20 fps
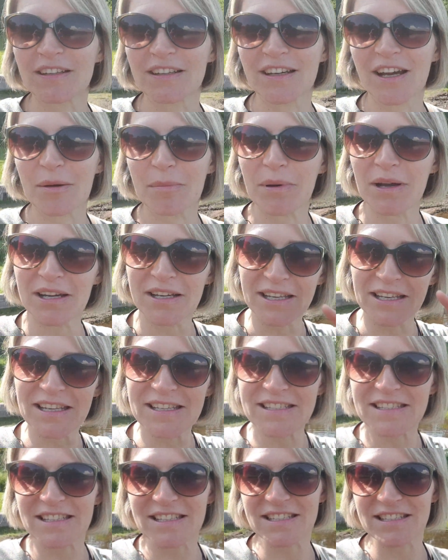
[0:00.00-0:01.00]
как бы
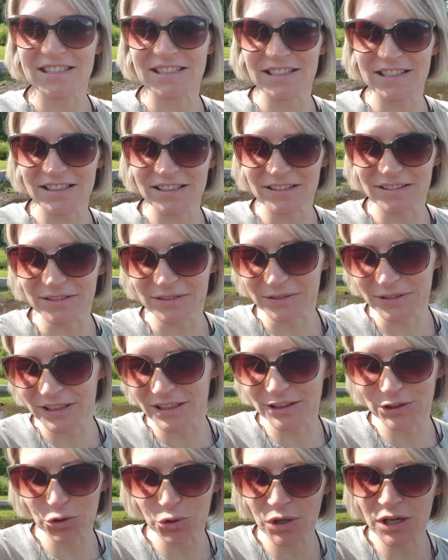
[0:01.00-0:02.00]
окрестности,
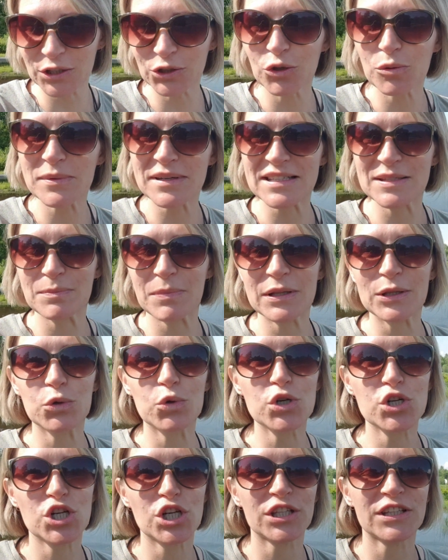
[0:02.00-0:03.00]
и то, как дом
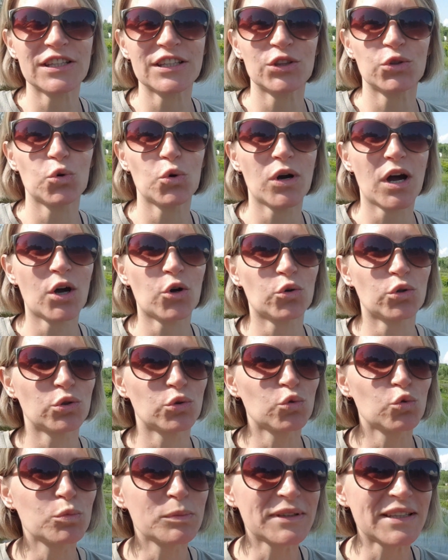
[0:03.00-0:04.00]
расположен, и то, как он
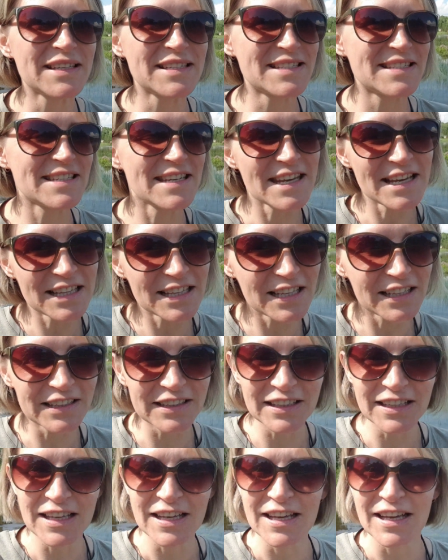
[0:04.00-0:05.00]
умно
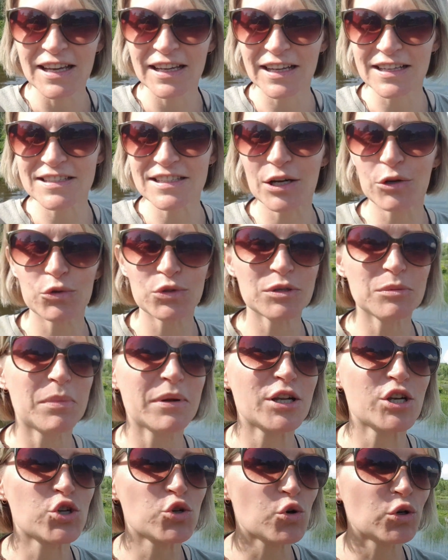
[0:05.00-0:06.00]
сделан. Хотя он
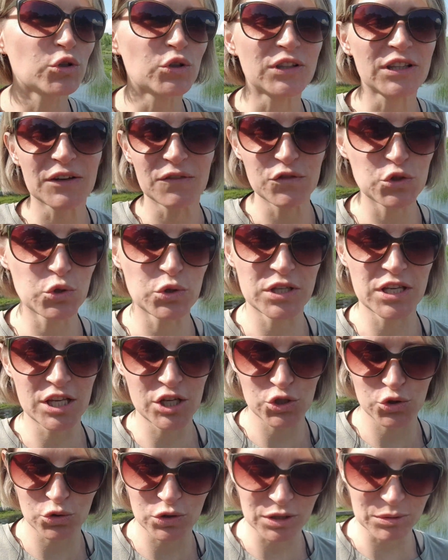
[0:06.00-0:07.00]
небольшой, но там все
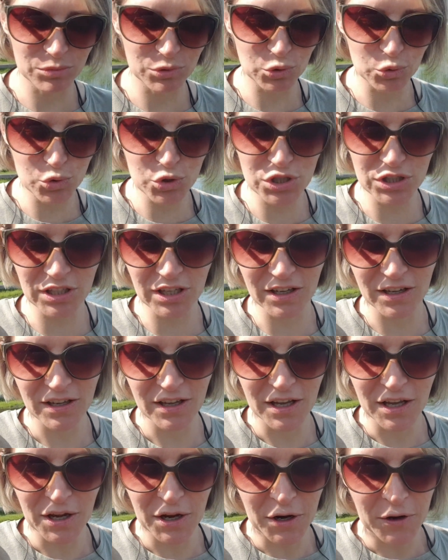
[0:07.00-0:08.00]
есть, что нам нужно.
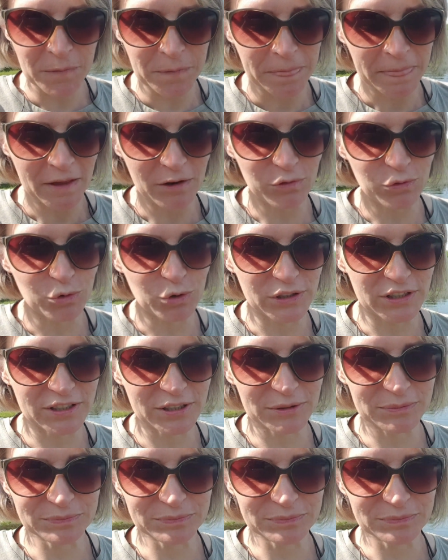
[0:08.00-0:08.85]
Вот.